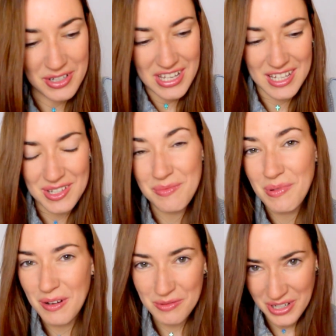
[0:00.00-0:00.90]
O sea, es
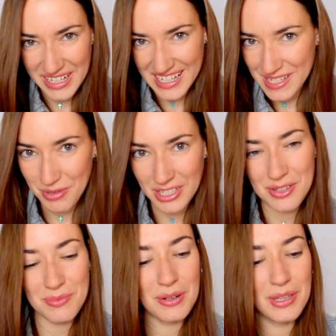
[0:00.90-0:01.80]
súper buena, se porta
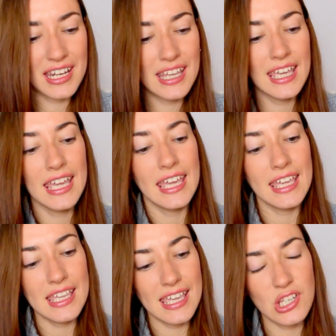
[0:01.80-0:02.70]
súper bien
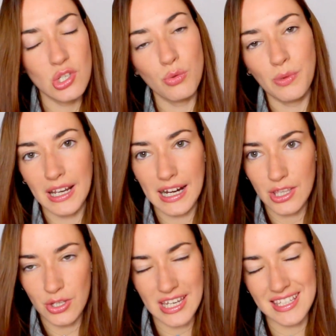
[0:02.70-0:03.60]
y es súper
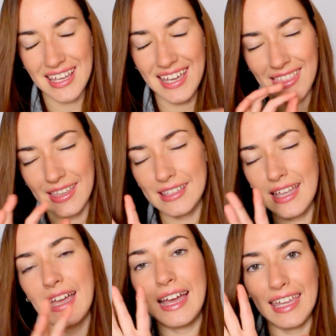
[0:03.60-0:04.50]
cariñosa, es
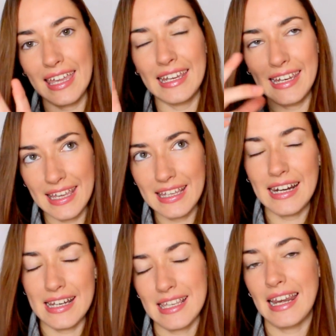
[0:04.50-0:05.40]
adicta a que le
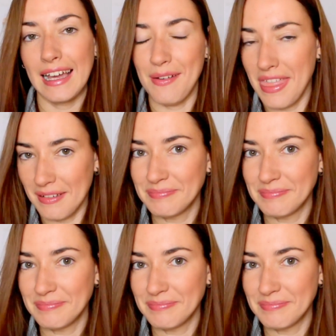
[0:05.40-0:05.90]
rasquen la cabeza.